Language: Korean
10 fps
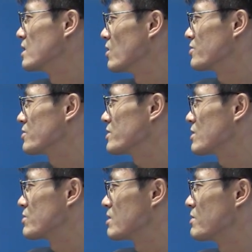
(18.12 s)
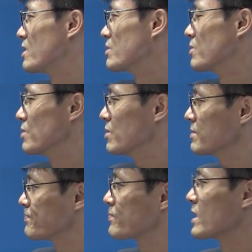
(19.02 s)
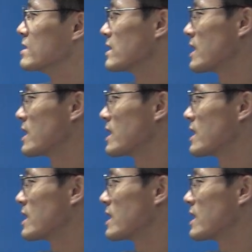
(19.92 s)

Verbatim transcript: 얻어서 대통령 임명하고 자,